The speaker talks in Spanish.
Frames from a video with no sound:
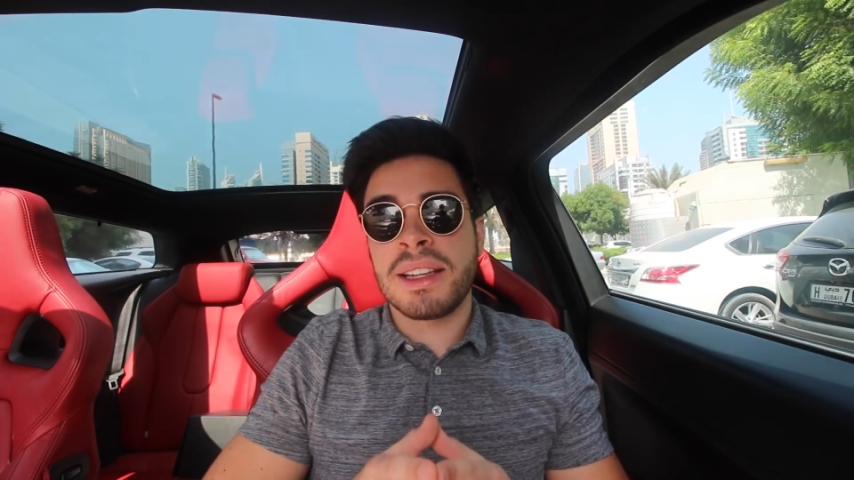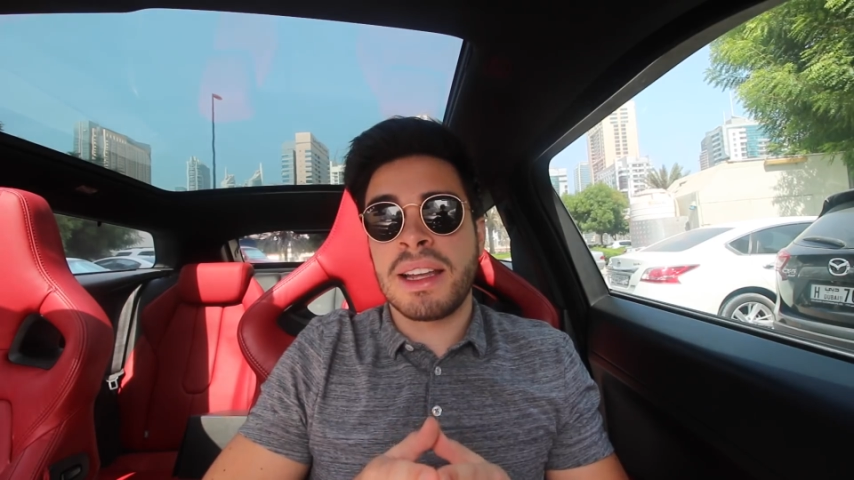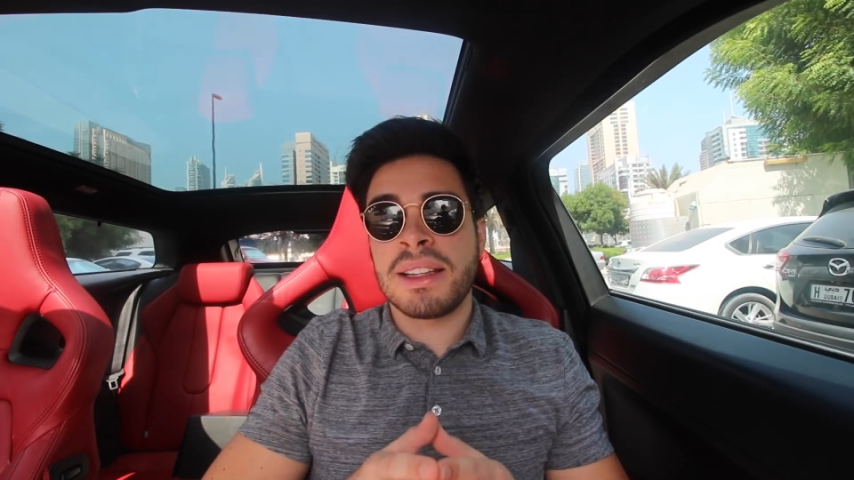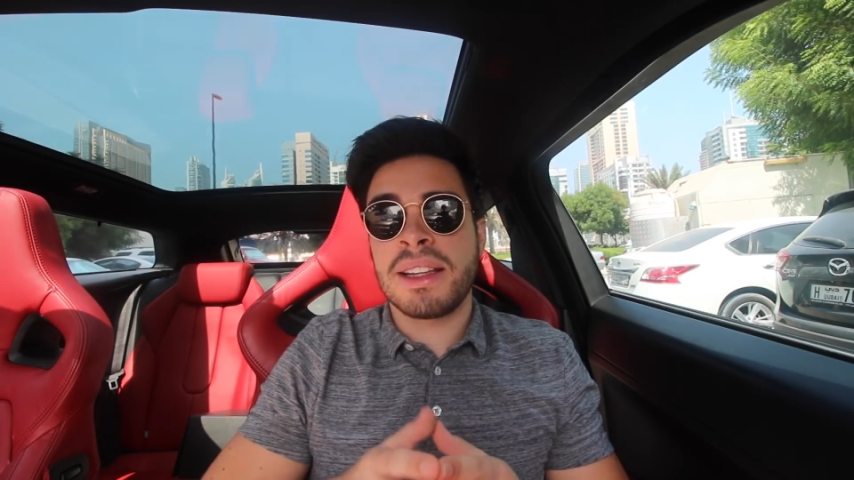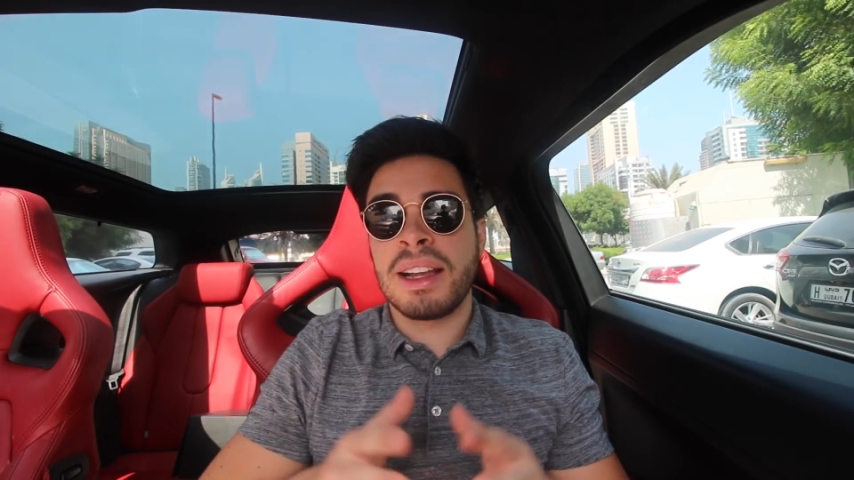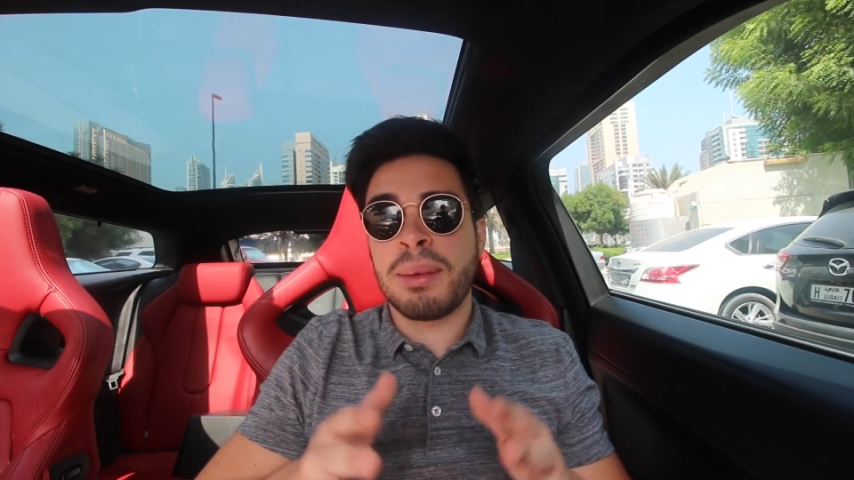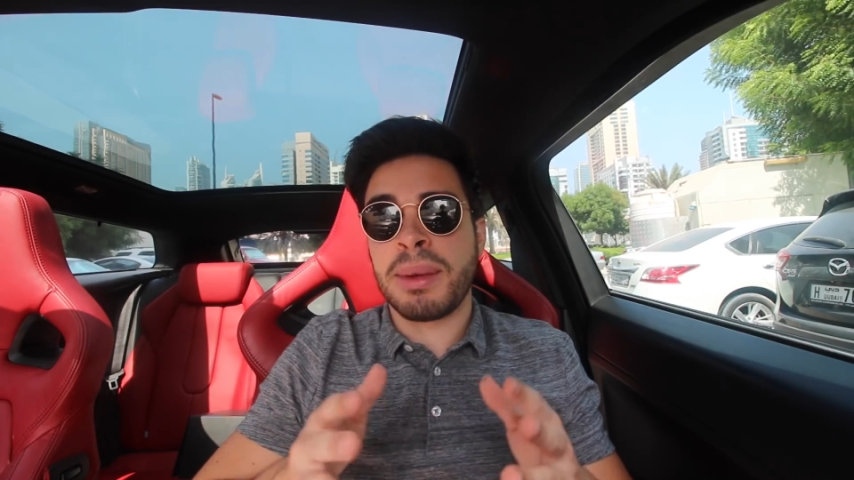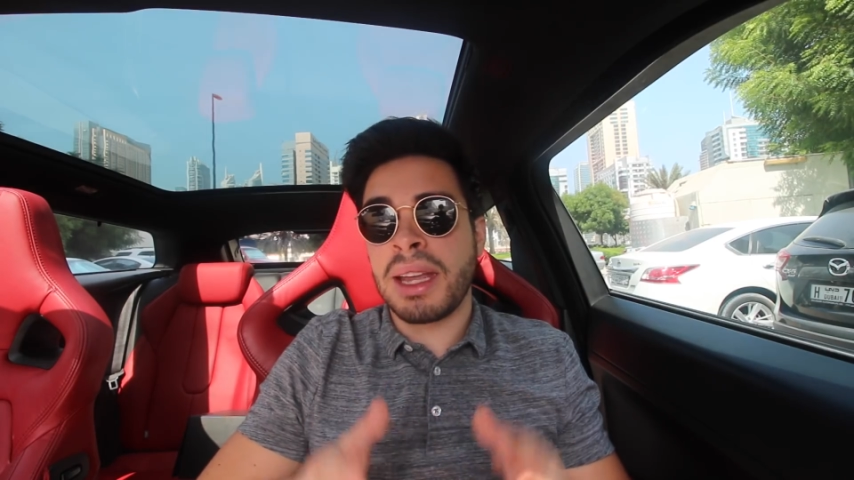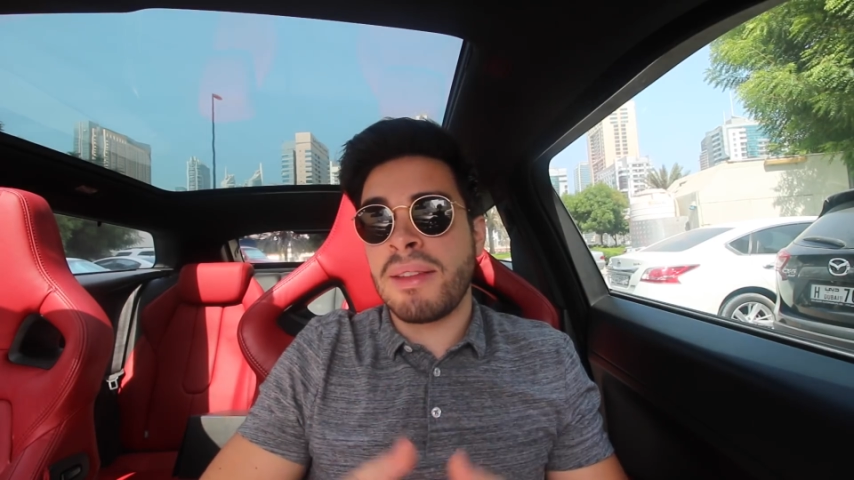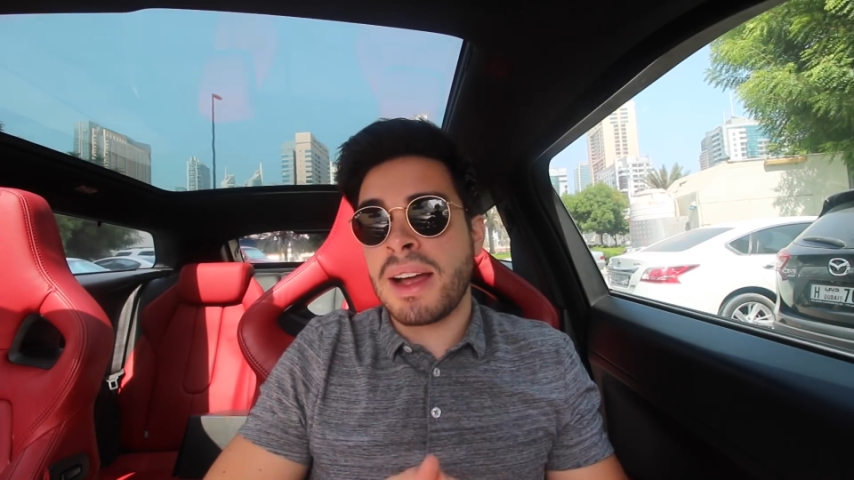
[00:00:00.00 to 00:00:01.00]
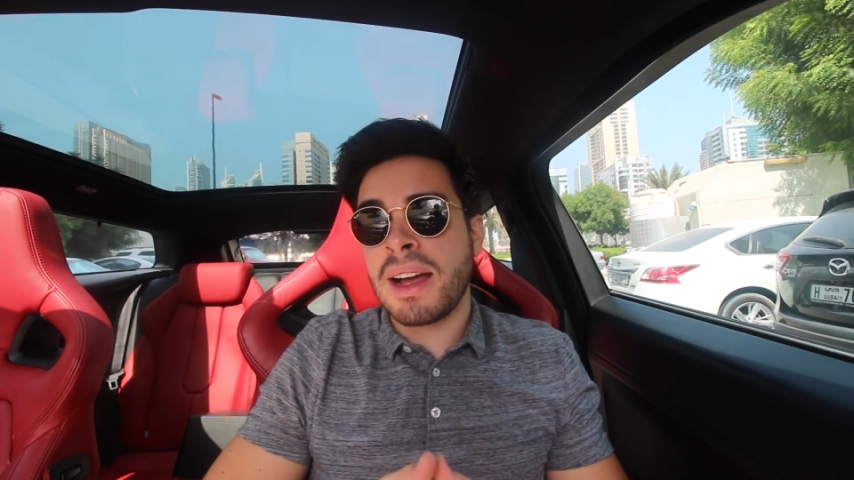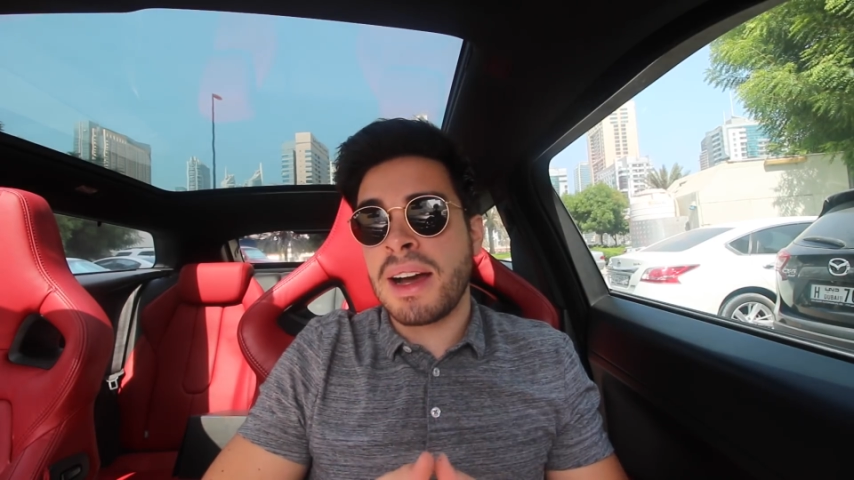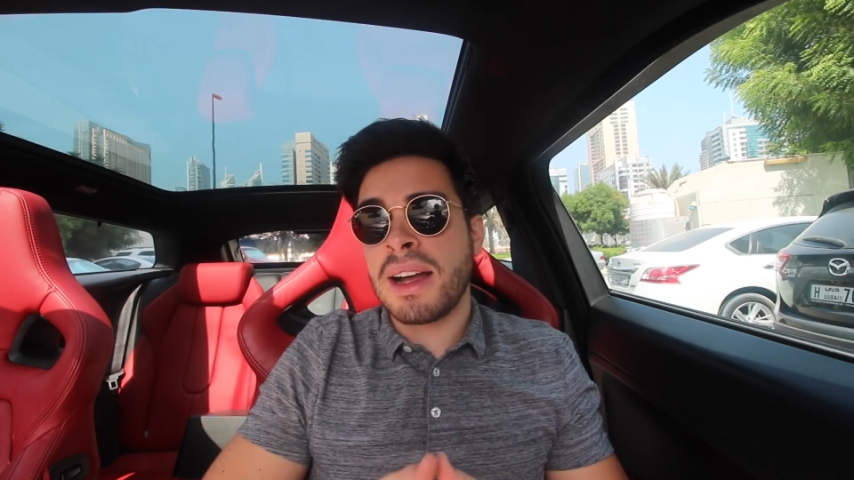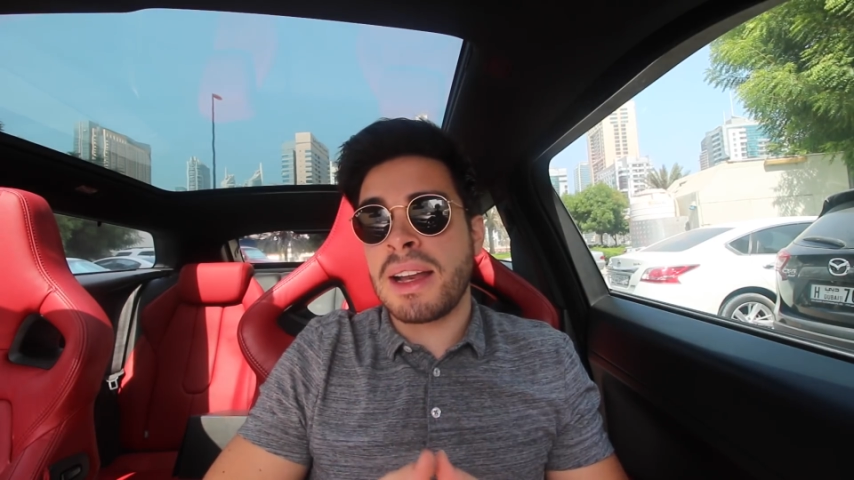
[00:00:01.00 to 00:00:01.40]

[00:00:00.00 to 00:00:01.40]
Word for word: que es el que me lleva